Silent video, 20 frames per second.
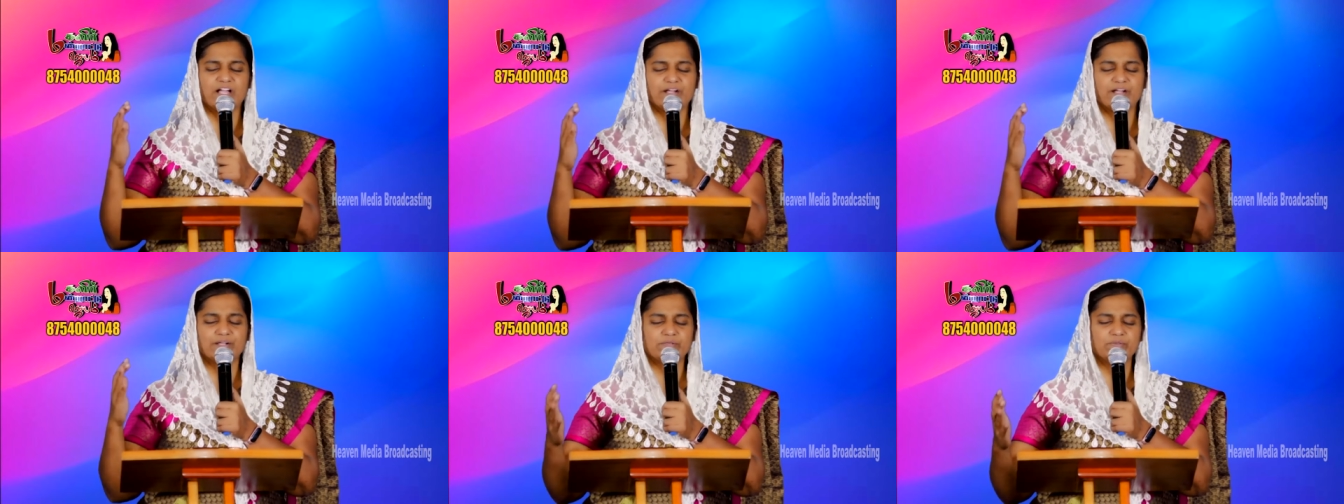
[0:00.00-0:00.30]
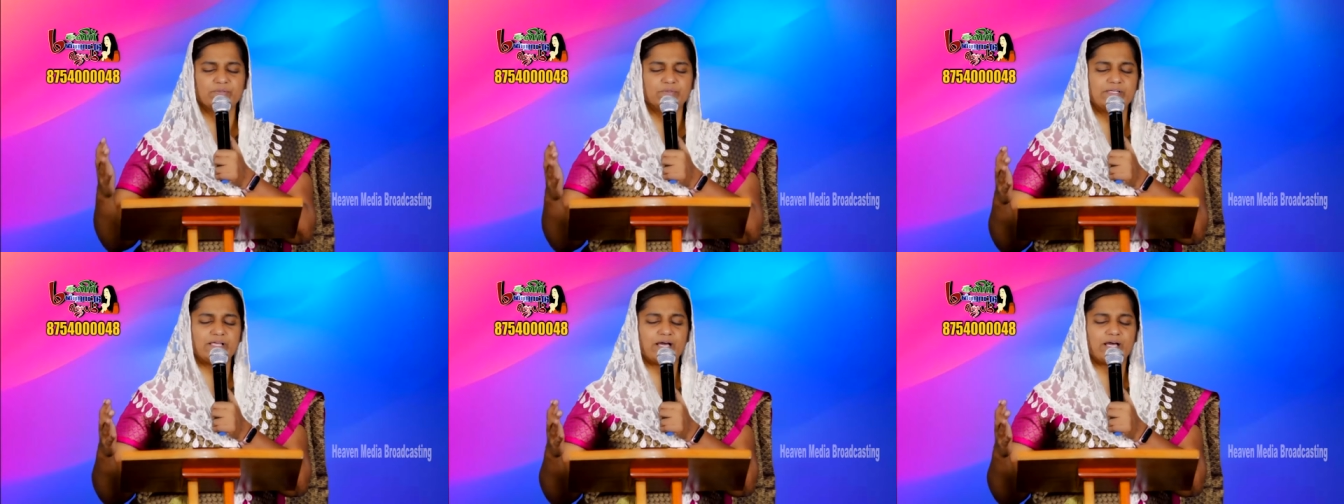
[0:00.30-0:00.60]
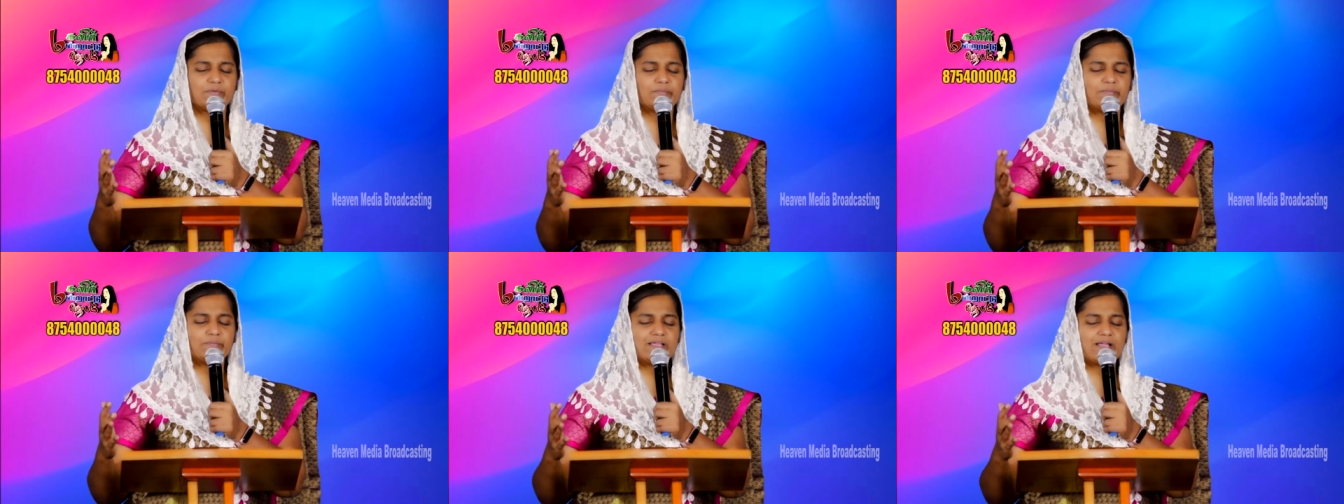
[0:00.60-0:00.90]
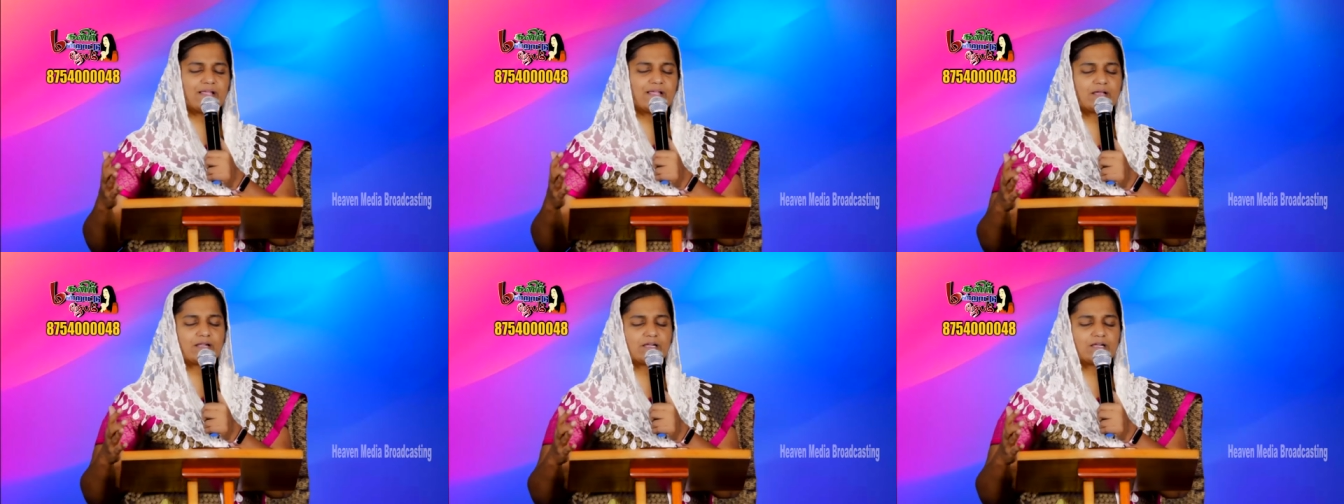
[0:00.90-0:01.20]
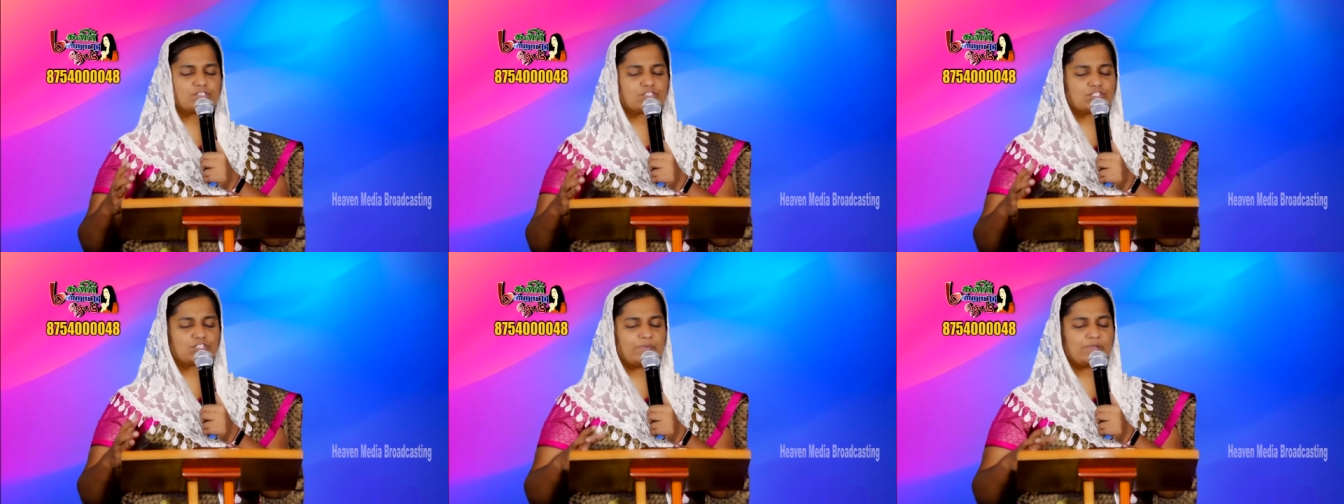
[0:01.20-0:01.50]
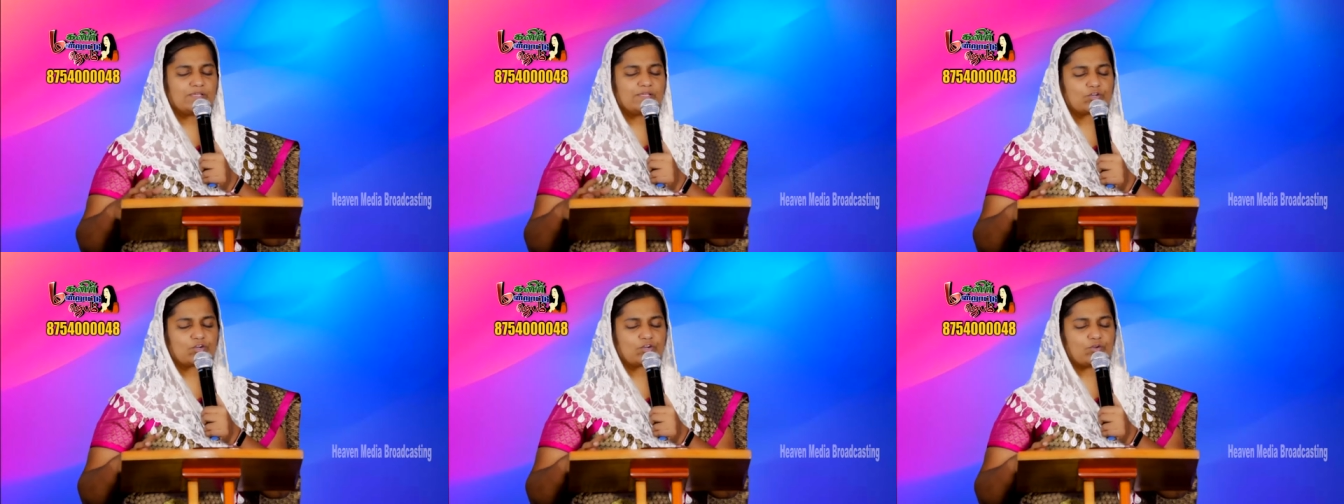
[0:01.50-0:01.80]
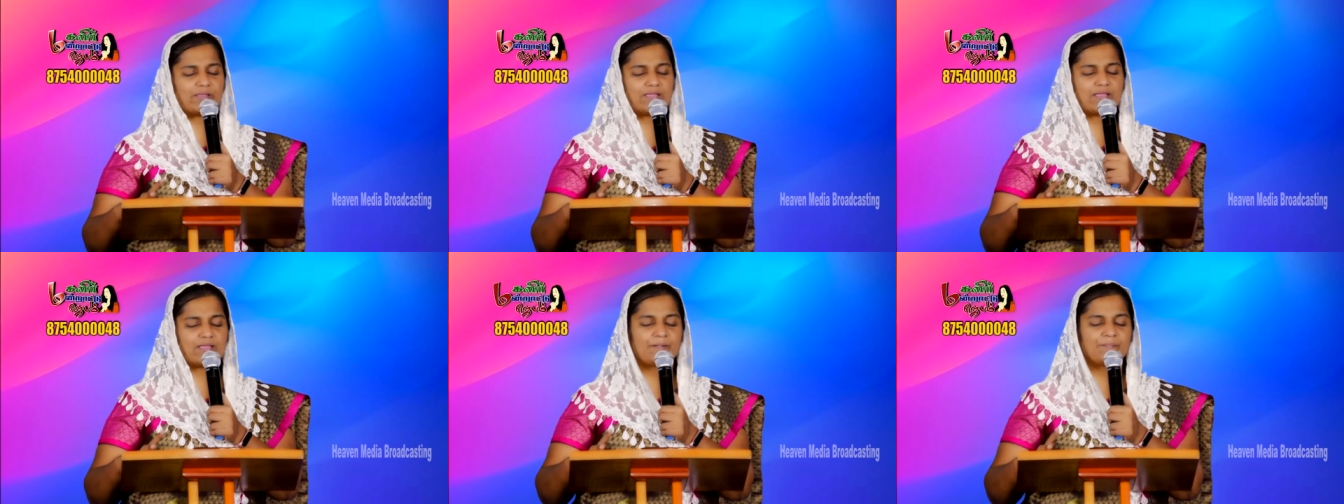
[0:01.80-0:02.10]
அங்கு உண்டாகும்படியாக நாங்கள்
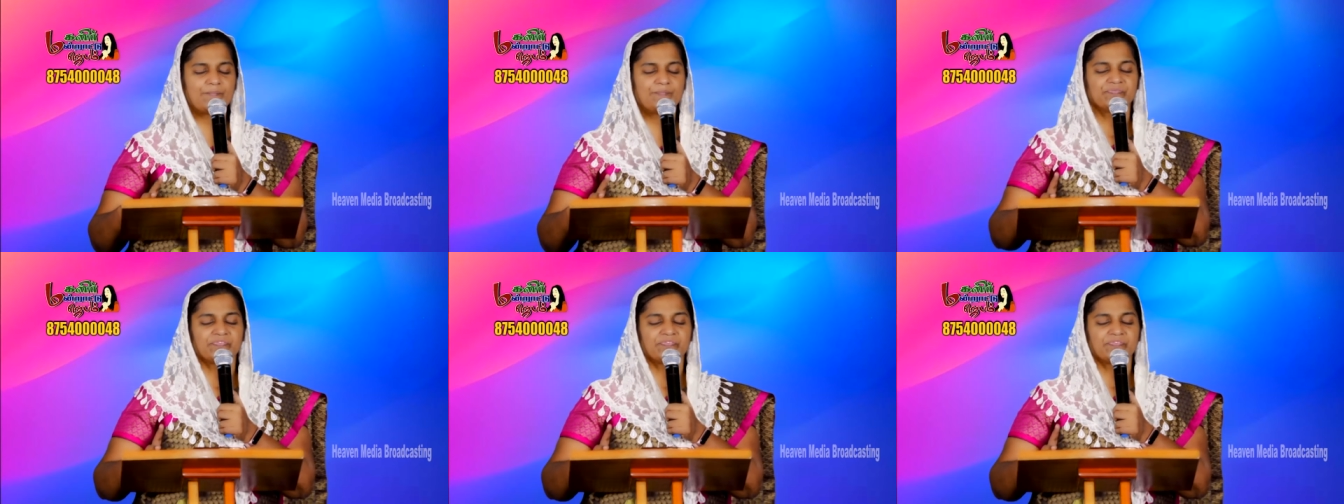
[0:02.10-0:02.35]
ஜெபிக்கிறோம் ஐயா